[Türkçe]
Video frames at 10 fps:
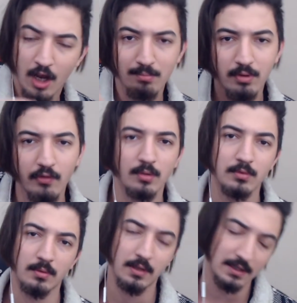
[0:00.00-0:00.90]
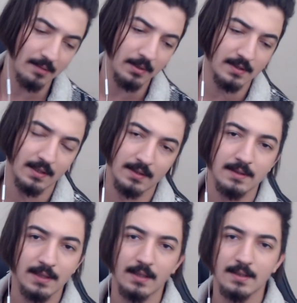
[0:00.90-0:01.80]
Bu videomu da izlemediyseniz
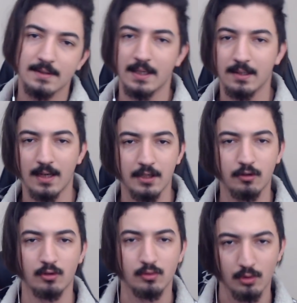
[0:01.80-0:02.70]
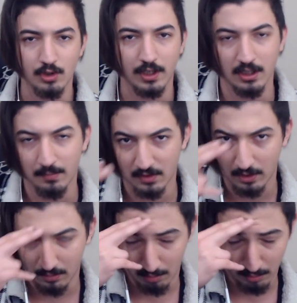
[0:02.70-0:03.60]
gidin izleyin. Hadi görüşürüz. Hoşçakalın. Bizi
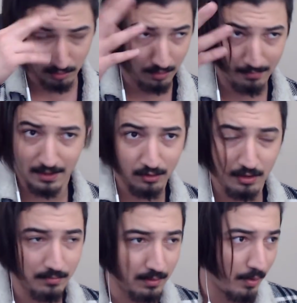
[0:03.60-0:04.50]
dedim bilmiyorum.